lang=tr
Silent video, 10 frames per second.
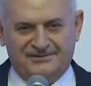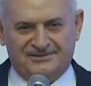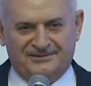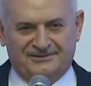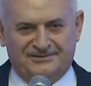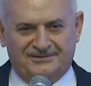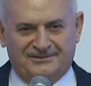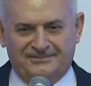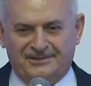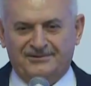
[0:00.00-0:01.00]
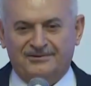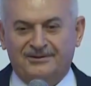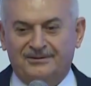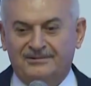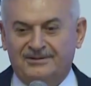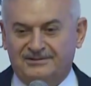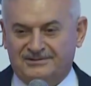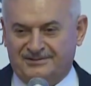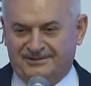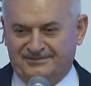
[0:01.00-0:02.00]
çıktığında bakıyor ki bir
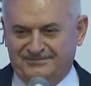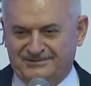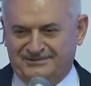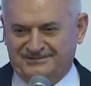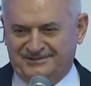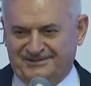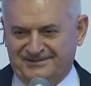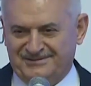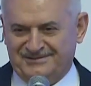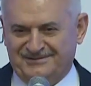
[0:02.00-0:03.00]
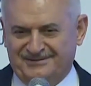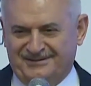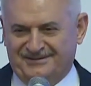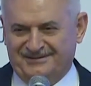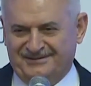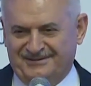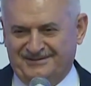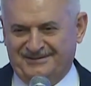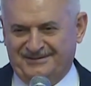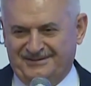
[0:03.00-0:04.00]
kişi kalmış karşısında.
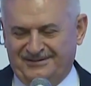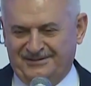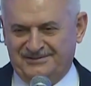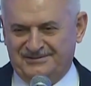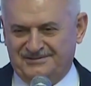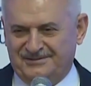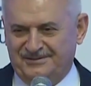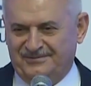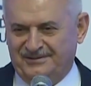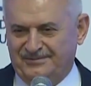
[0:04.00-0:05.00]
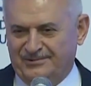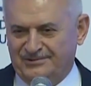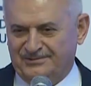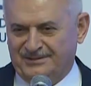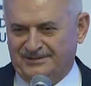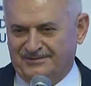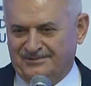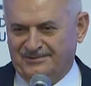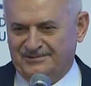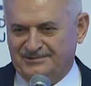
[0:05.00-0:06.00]
Hiç istifini bozmadan
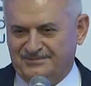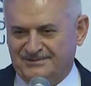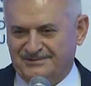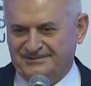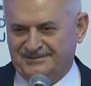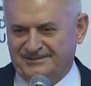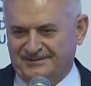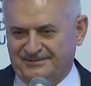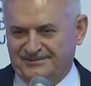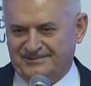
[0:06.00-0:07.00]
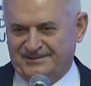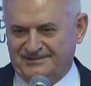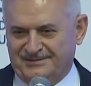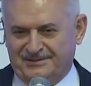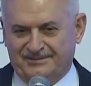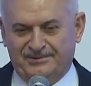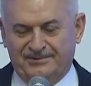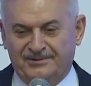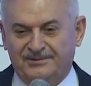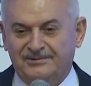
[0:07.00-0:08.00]
konuşmasında güzelce
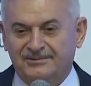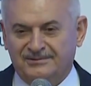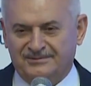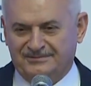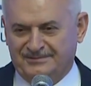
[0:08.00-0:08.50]
yapıyor gidiyor